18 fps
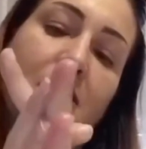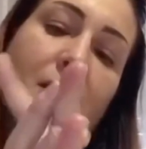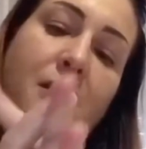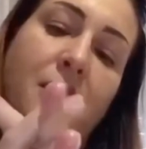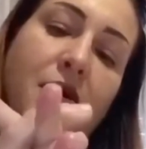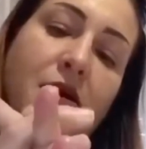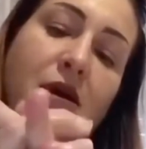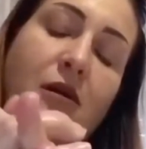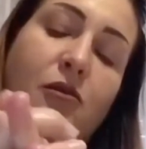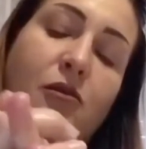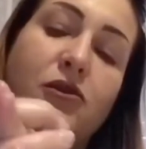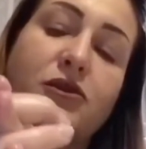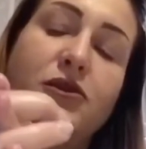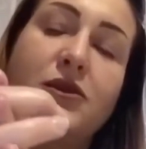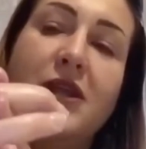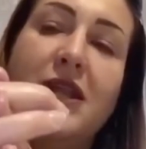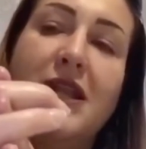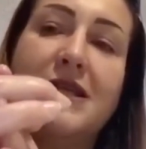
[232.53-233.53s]
è molto
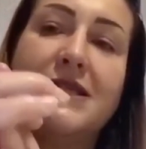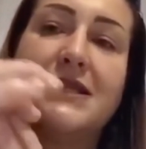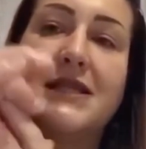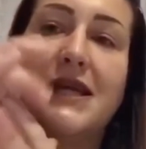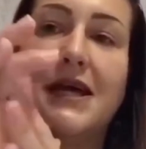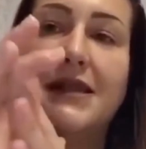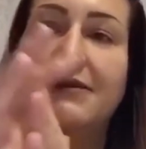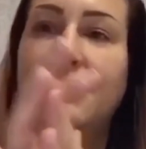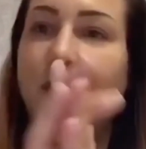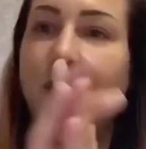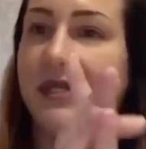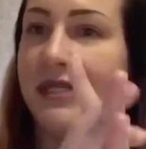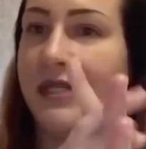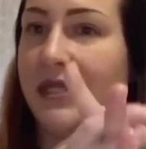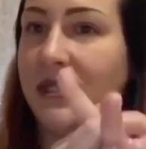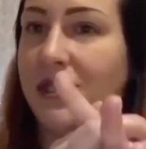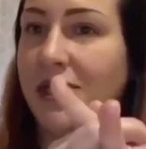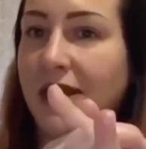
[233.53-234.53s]
rilassante
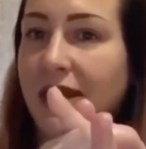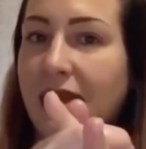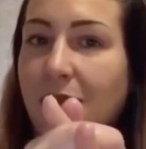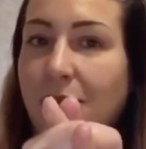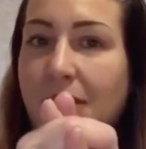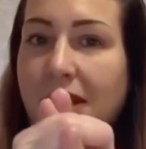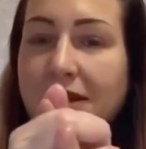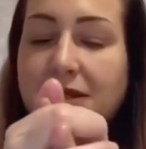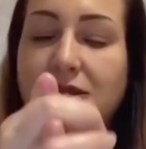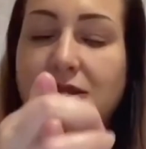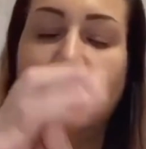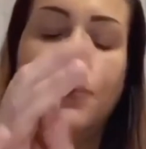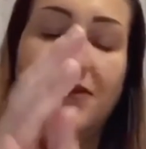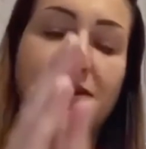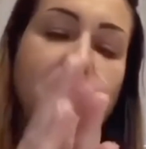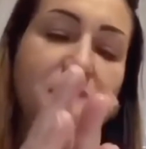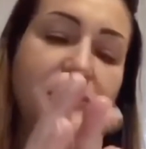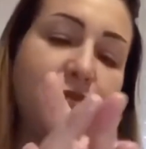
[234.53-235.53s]
massaggiare le mani se lo
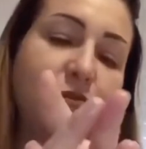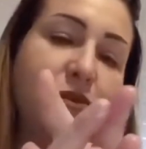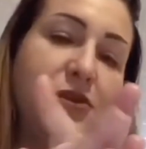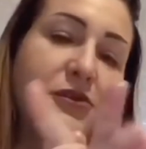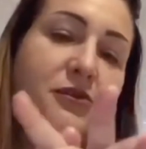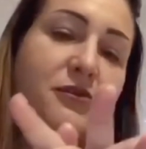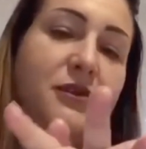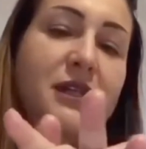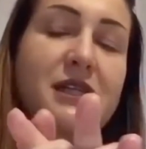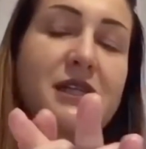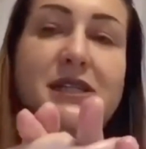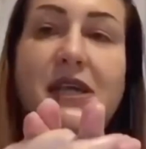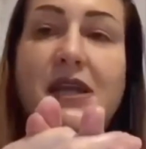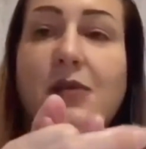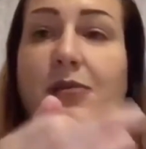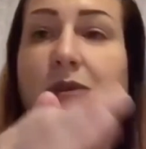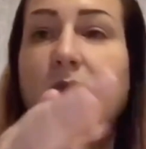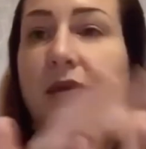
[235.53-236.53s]
fate soprattutto la sera
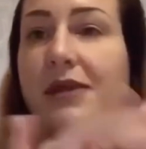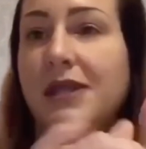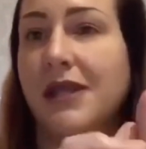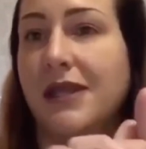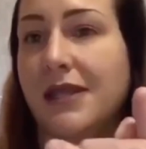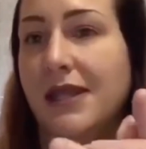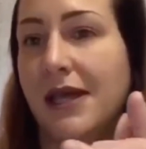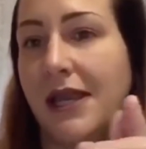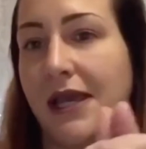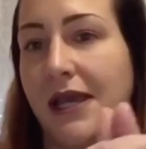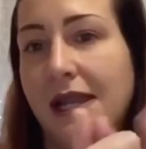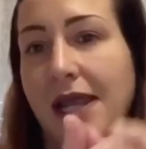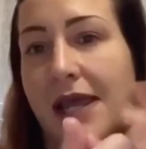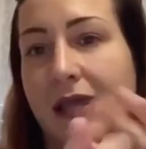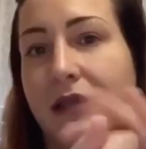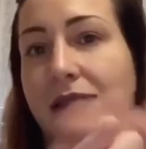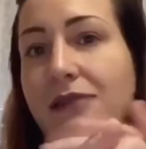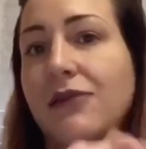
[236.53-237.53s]
prima di andare a
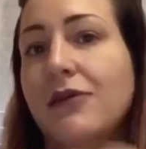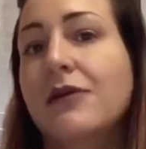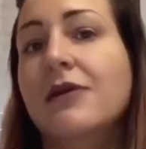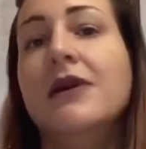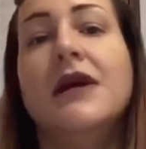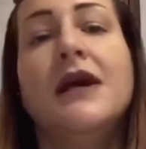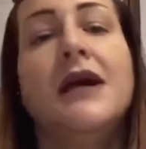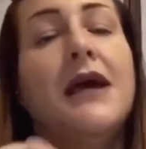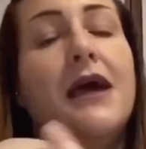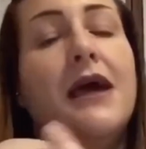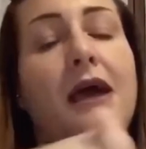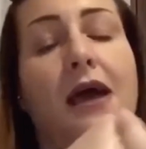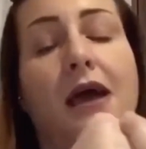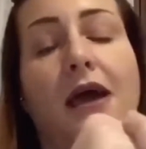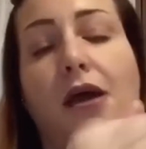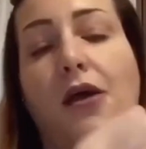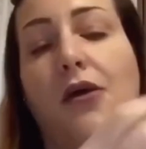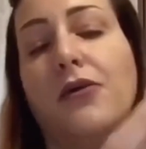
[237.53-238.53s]
letto
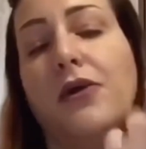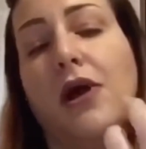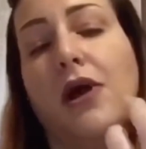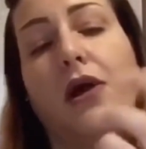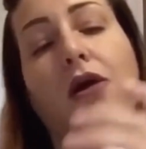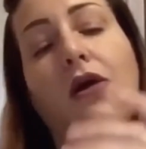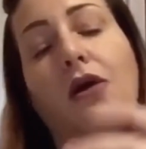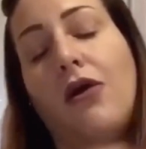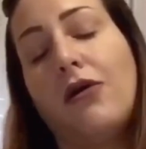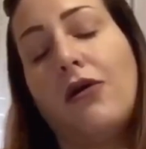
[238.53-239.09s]
è una coccola